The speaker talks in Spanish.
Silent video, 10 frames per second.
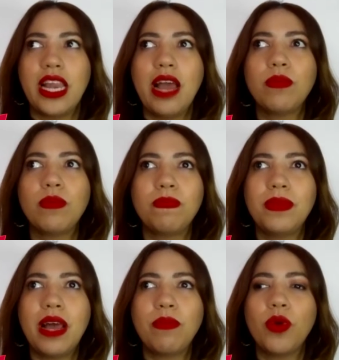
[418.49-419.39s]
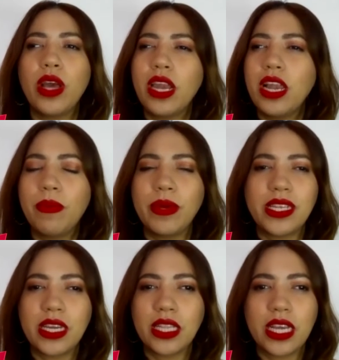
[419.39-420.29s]
La, la mujer en la
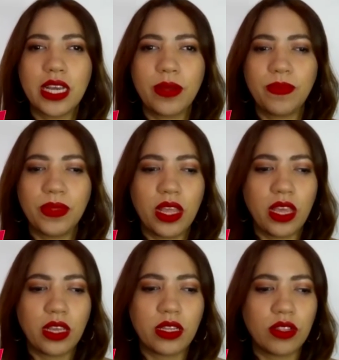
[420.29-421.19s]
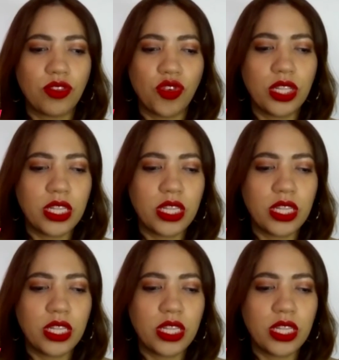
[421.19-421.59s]
bachata eh, yo